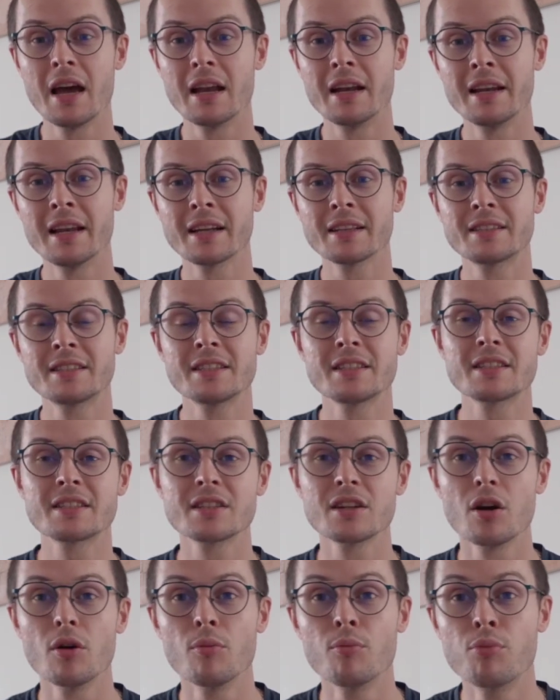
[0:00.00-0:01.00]

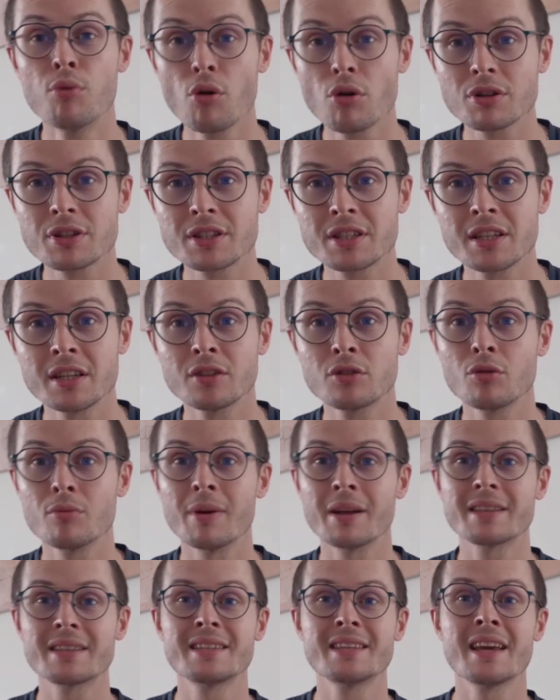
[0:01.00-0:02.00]
l'indice boursier de
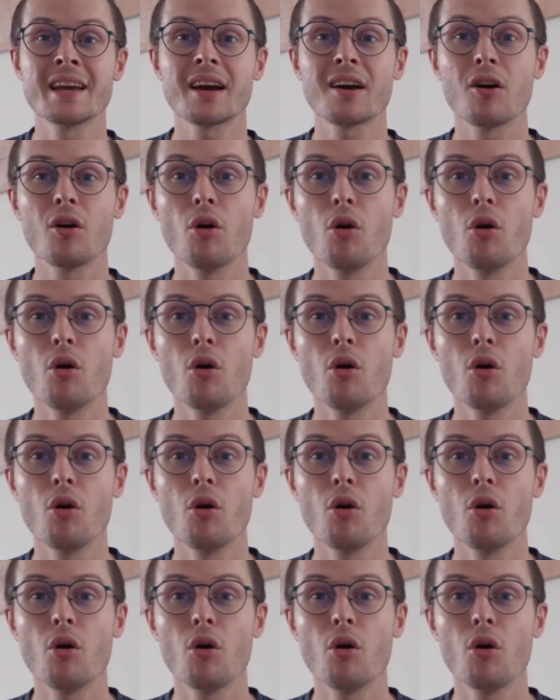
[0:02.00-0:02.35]
manière